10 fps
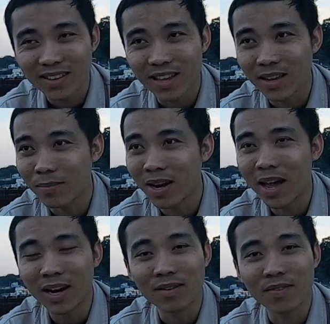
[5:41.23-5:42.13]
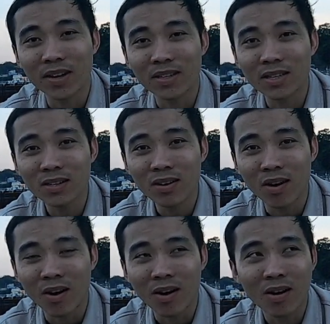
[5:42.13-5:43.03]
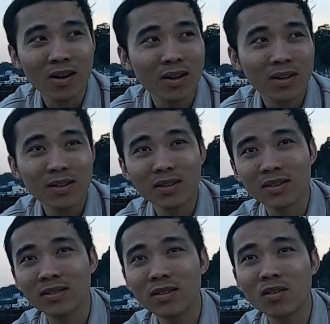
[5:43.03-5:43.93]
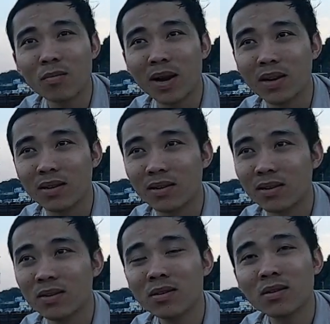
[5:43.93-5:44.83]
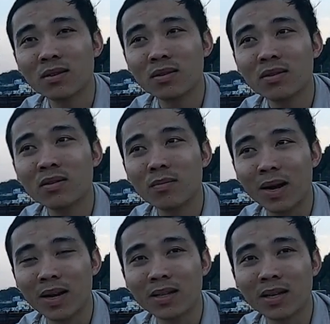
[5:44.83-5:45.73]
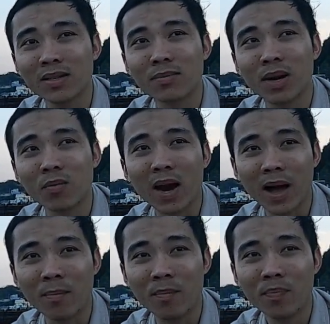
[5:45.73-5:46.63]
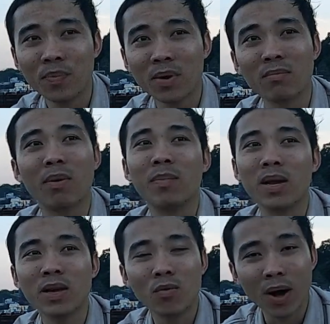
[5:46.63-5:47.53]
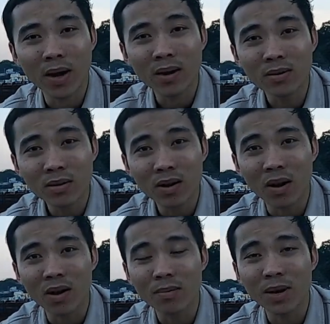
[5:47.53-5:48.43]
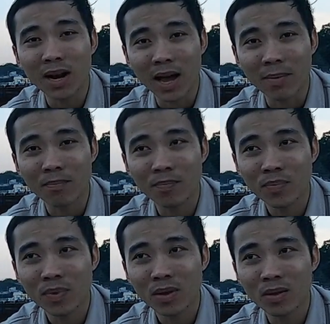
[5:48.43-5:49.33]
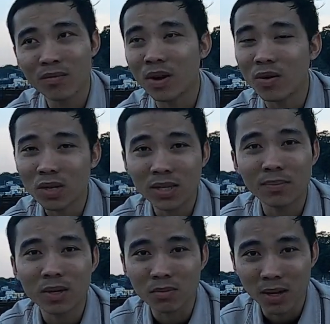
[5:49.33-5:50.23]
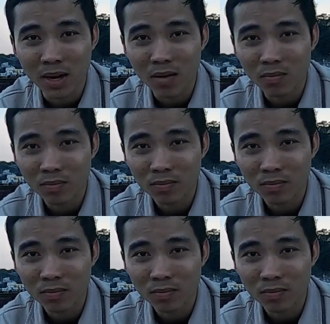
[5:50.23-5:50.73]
tại vì mình đang làm việc ở xứ của họ xứ của mình nước nước của mình á tại sao mình không làm mà mình đi qua đất nước của họ để mình làm vậy họ có xem thường mình không